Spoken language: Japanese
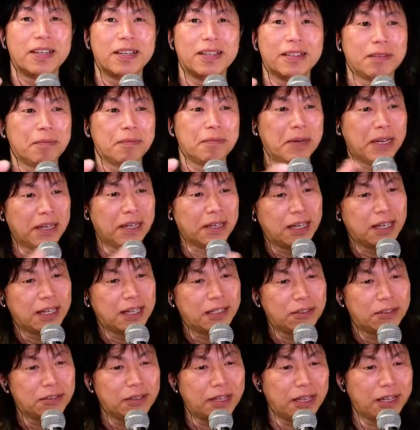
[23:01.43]
うまああ
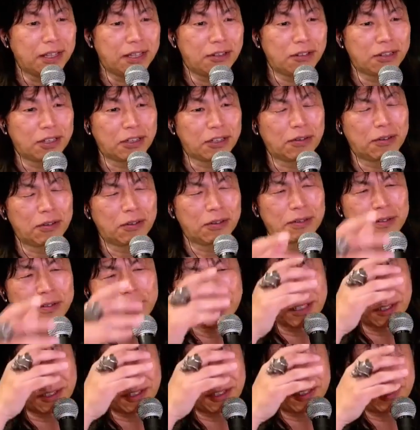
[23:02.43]
の慣れとるけどこう
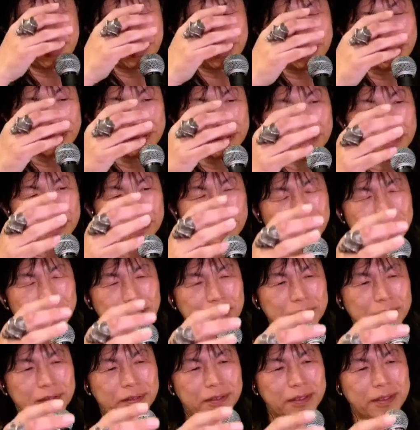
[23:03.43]
なんて
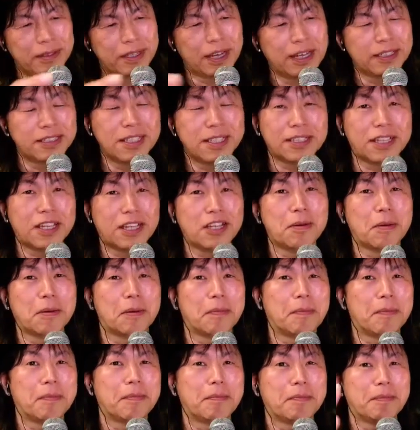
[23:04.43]
朝例えば
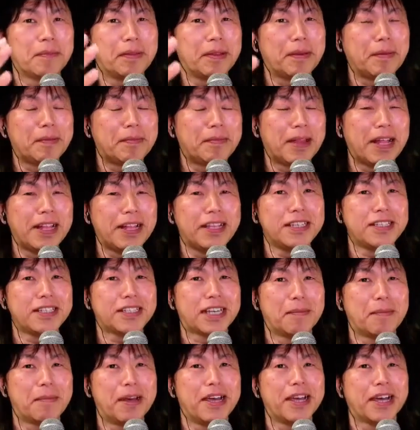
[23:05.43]
何日
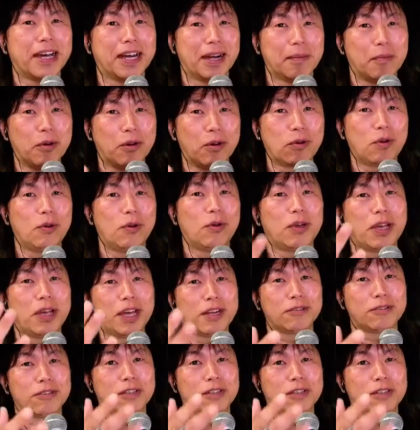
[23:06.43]
か前からもうこうやるって